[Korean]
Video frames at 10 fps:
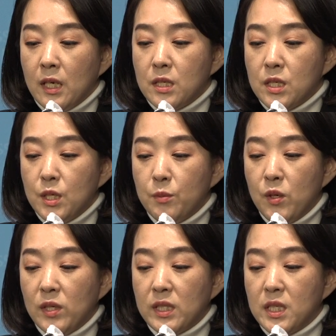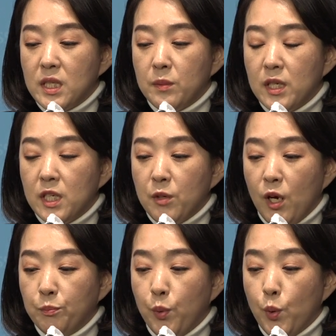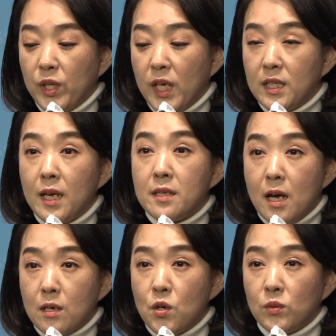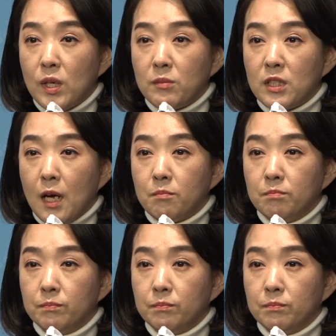12월 22일이면 본회의에 상정됩니다.